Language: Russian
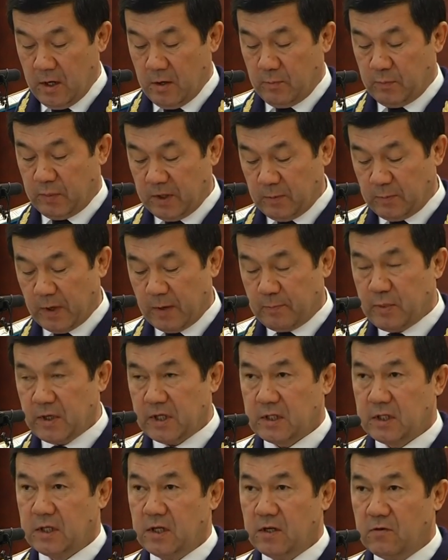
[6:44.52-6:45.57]
При
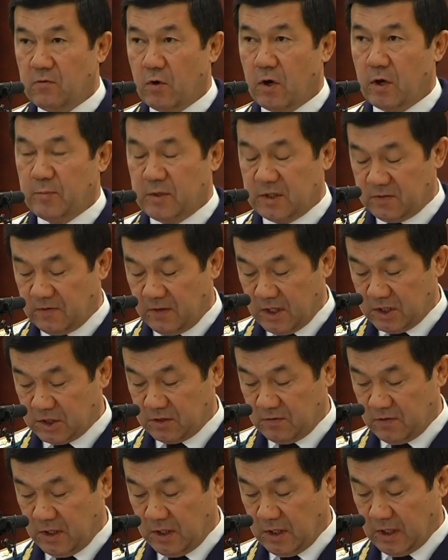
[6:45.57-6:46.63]
попытке его
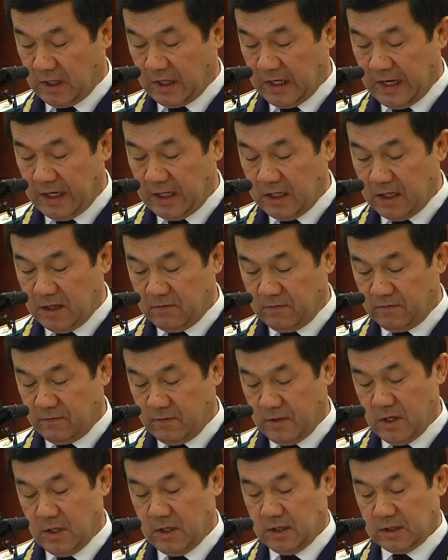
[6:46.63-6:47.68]
обезвреживания Кариев
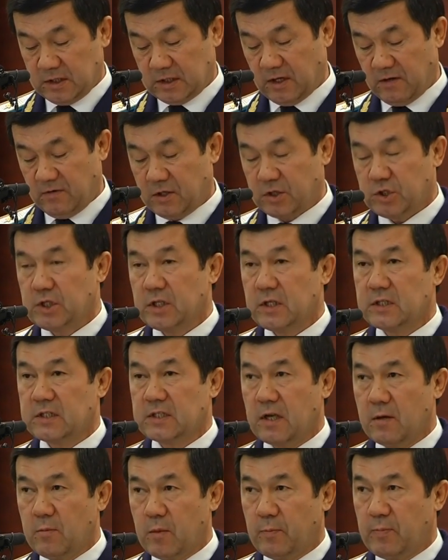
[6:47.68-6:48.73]
совершил
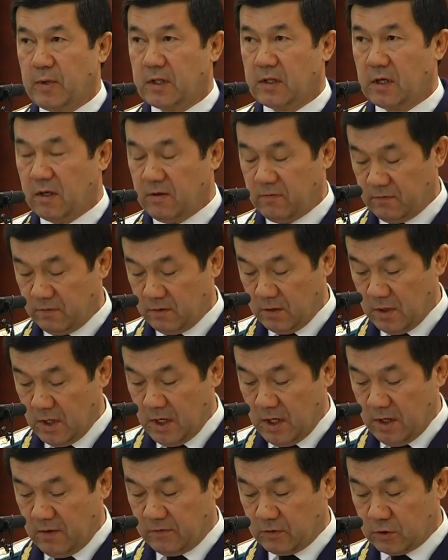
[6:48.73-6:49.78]
самоподрыв,
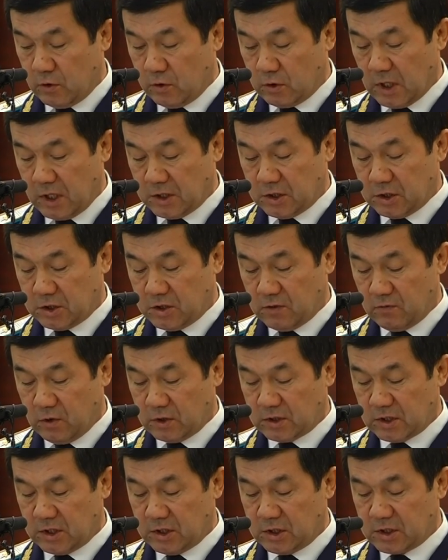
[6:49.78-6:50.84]
в результате чего
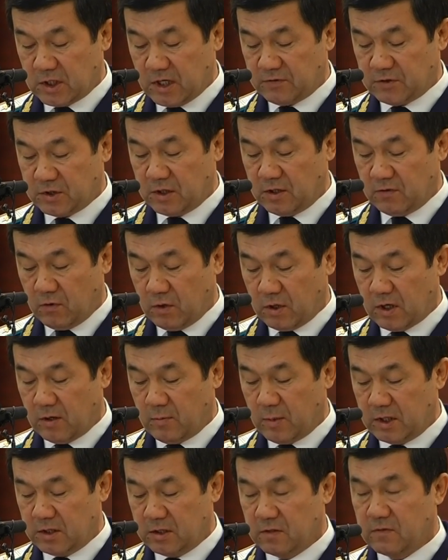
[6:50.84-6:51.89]
задержавший его
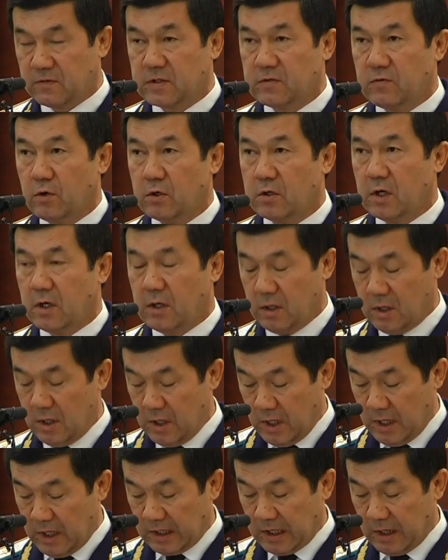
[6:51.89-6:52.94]
командир взвода –
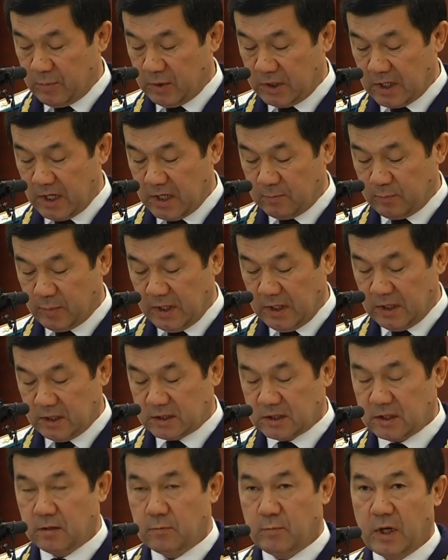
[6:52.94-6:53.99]
Капитан
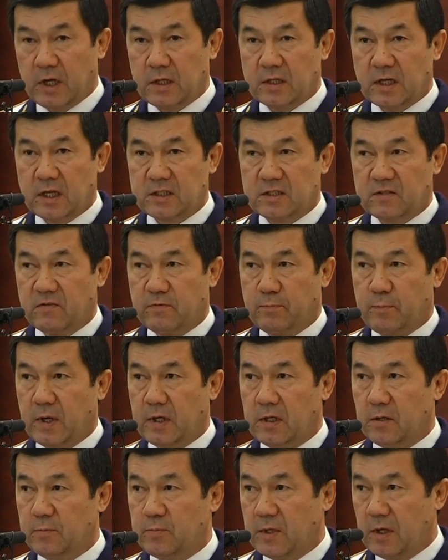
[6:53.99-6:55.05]
полиции Байтасов
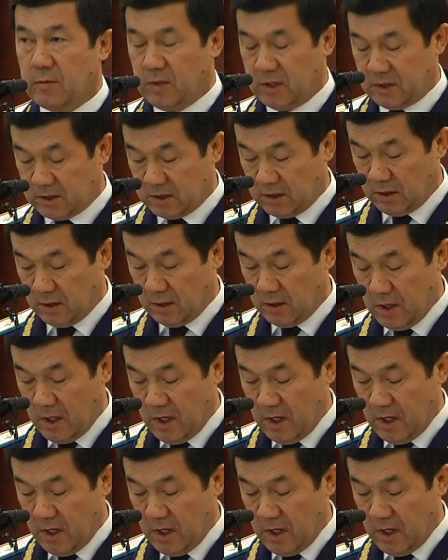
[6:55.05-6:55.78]
погиб на месте.